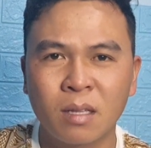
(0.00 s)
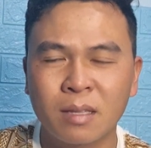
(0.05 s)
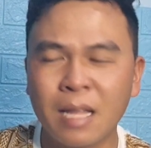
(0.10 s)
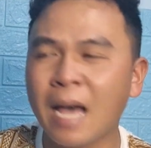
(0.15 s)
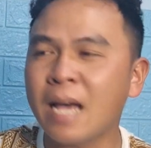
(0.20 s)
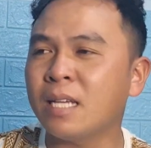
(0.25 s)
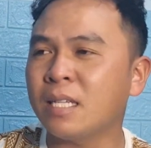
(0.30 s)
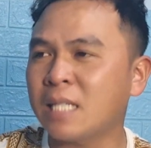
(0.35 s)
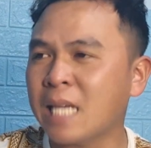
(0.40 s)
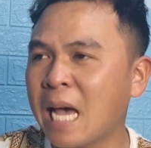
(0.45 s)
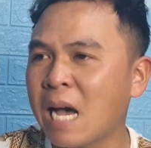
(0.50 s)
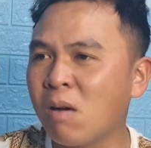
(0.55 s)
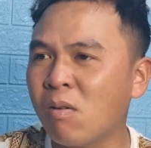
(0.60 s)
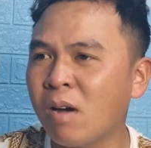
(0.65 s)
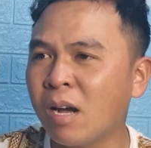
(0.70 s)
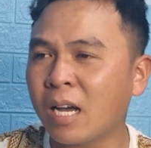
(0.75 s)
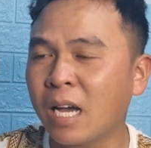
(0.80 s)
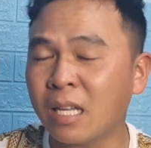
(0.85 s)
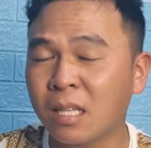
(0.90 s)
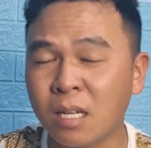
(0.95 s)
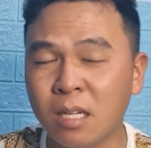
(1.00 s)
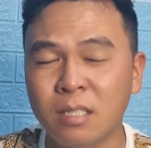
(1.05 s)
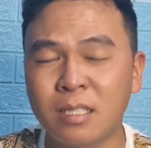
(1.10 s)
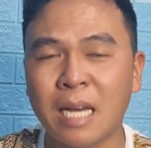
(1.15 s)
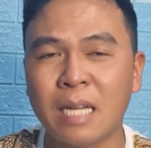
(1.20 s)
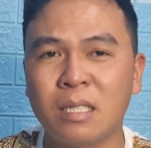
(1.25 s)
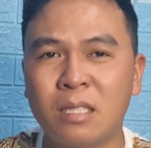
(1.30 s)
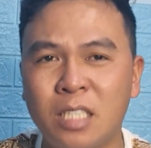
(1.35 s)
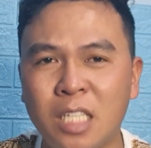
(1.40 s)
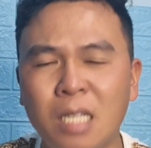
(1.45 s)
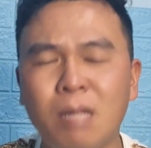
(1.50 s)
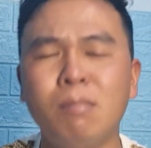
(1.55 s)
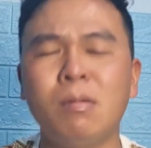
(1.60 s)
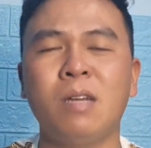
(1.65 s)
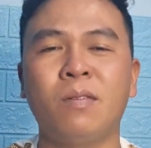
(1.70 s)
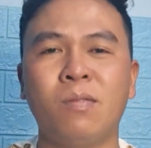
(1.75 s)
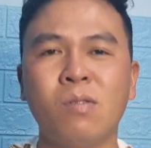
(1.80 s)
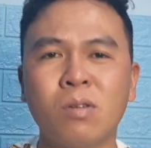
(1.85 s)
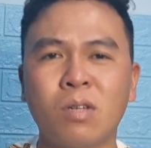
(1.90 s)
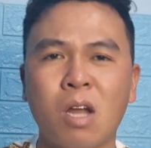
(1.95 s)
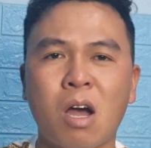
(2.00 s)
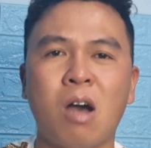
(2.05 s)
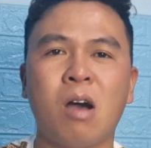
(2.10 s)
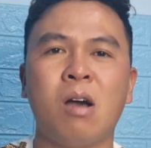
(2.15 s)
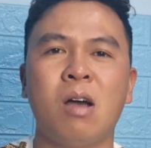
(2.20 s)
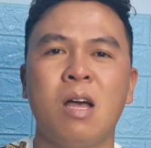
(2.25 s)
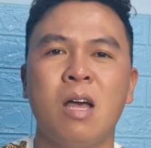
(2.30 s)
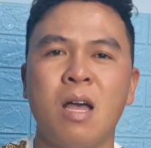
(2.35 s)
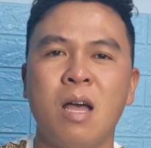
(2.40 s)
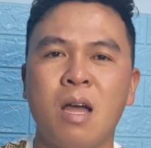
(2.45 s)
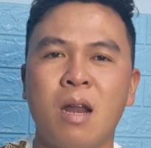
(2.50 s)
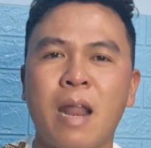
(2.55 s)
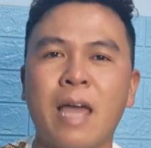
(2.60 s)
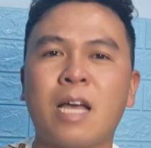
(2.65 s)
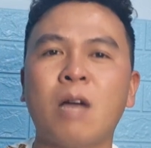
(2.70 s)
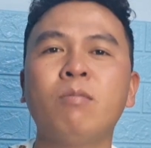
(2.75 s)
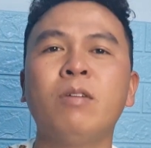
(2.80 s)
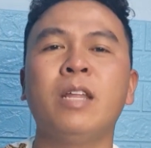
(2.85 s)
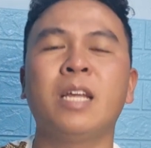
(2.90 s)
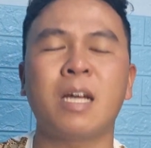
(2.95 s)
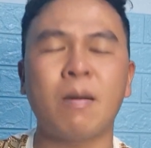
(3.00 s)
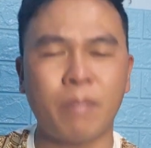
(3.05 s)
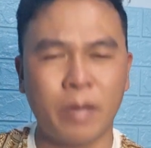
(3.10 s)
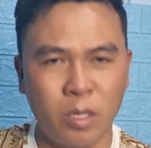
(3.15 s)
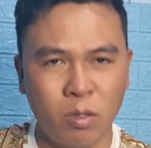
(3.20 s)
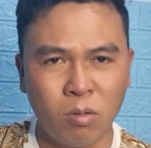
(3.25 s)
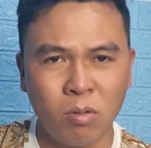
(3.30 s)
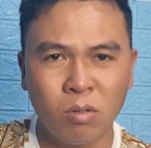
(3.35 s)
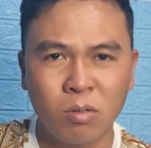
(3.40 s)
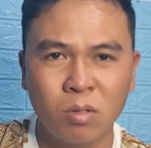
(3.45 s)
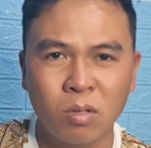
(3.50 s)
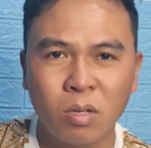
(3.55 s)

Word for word: tại sao á, cái thời gian 90 phút đó lại không đưa đi cấp cứu